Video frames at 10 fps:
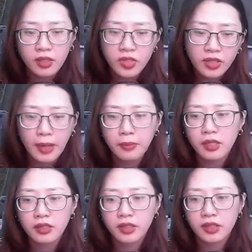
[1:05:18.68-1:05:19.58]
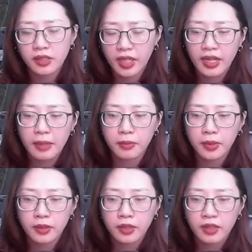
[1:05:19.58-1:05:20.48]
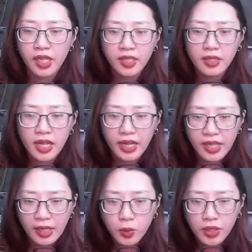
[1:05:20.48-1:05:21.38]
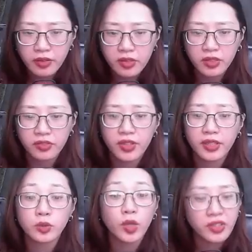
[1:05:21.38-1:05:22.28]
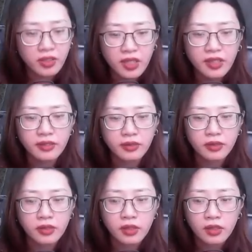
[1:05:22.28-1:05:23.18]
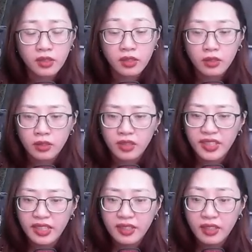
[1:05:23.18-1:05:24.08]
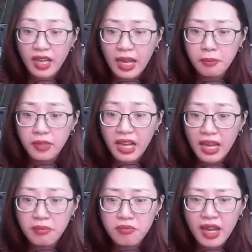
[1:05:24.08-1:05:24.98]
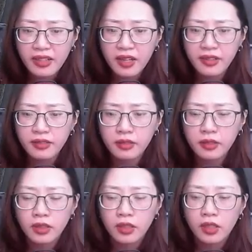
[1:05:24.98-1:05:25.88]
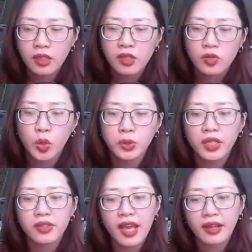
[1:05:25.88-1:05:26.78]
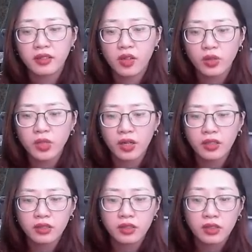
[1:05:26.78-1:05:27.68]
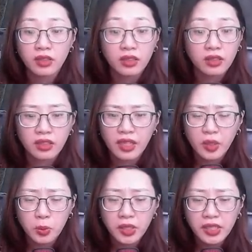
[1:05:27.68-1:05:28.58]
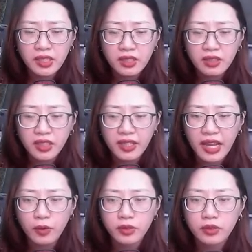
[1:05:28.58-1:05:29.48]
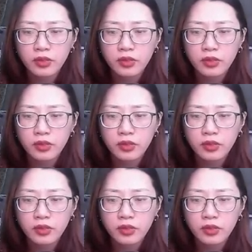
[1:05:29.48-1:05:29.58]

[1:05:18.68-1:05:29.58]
Rất cảm ơn ngươi, người anh em. Đây chính là giải quyết được phiền toái rất lớn. Cái gì? Ám, ám ma ngân? Ngô Tuyết Giang khó thở. Ta đồng ý khi nào?